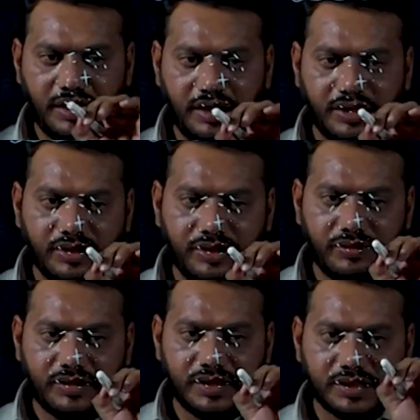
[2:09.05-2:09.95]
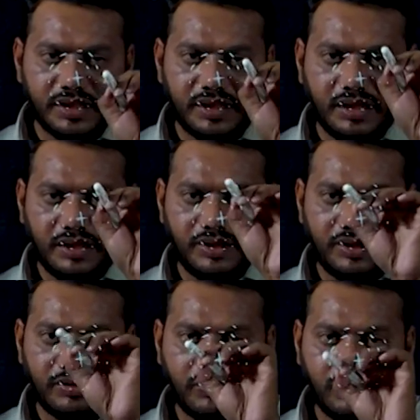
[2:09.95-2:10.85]
एक न्यूक्लियस के
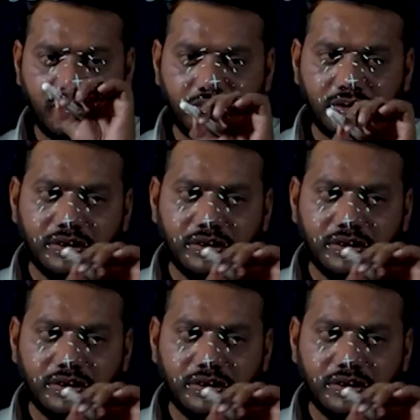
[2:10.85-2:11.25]
अंडर हो